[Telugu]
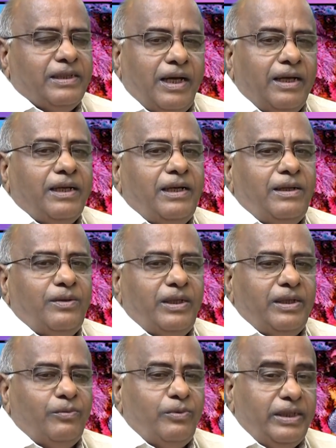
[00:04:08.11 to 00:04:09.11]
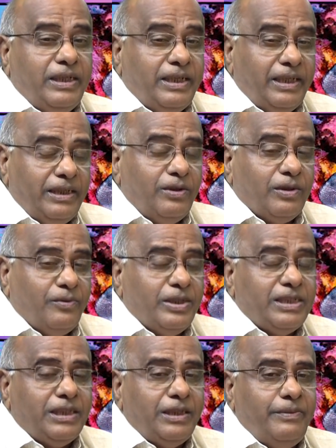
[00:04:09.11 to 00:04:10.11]
దాఖలాలు లేవు ఇక్కడ ఇది ఒక
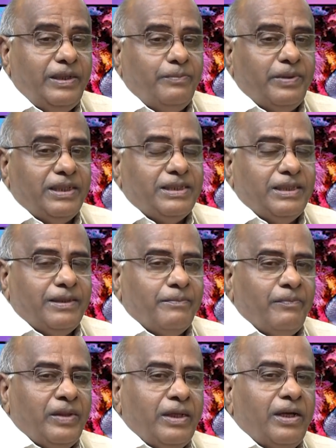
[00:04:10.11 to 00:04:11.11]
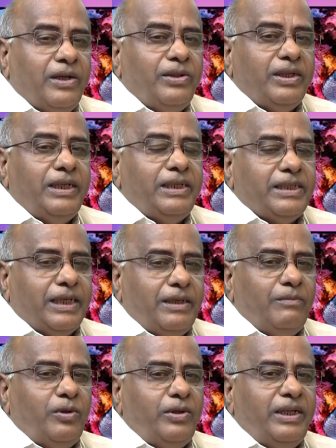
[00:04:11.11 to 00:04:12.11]
విచిత్రమైన పరిస్థితి అందుకనే
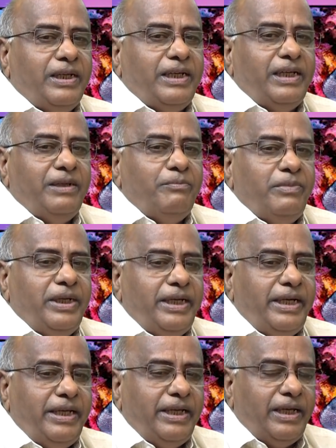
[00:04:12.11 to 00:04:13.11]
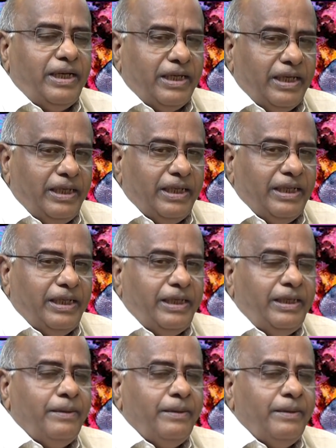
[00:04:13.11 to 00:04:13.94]
జగన్మోహన్ రెడ్డి మీడియా కంటే